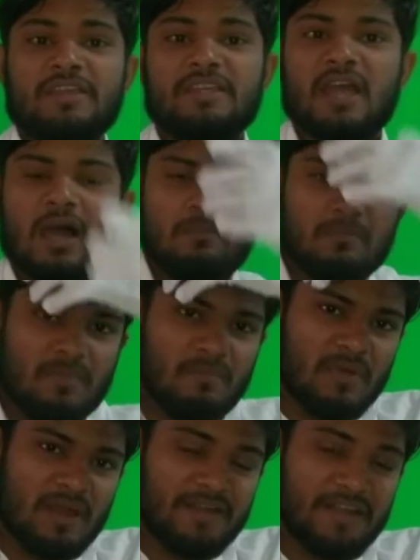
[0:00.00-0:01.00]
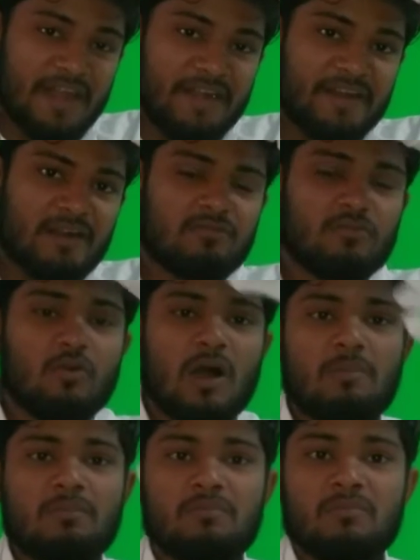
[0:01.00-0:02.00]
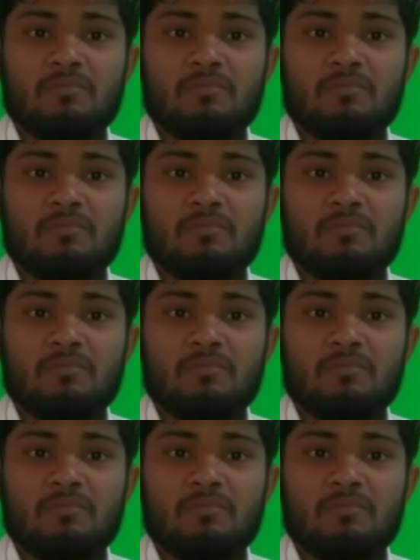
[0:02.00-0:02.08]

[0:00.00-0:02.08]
ये हम डेंड्रफ को हम